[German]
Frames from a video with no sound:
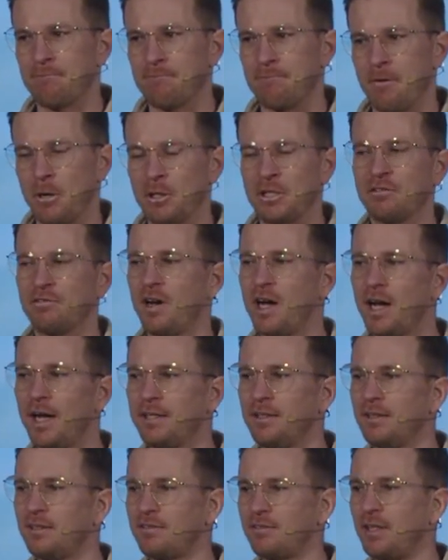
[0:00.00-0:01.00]
Und die
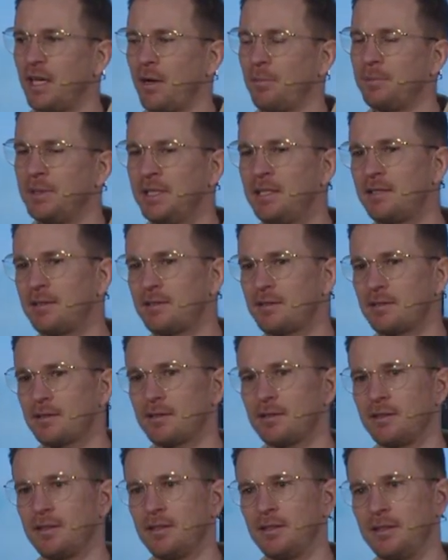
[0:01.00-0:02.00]
Wahrheit ist, wir haben nicht
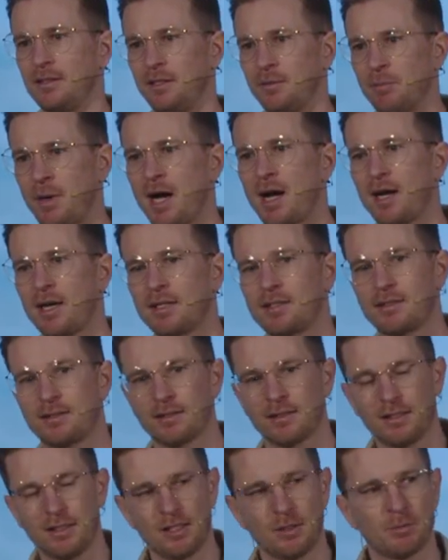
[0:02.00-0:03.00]
die Macht,
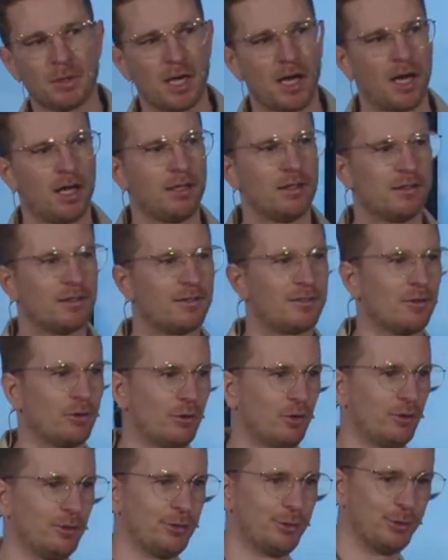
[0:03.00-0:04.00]
immer alles zu
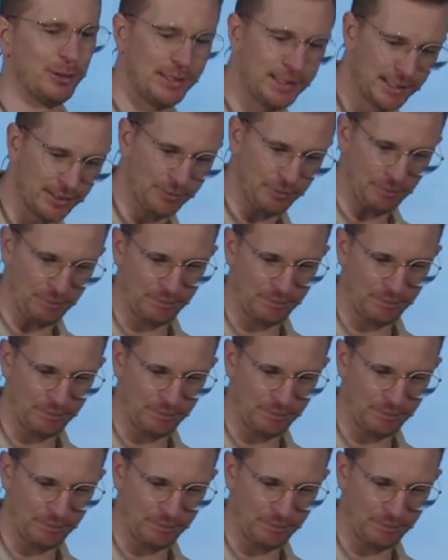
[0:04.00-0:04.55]
kontrollieren.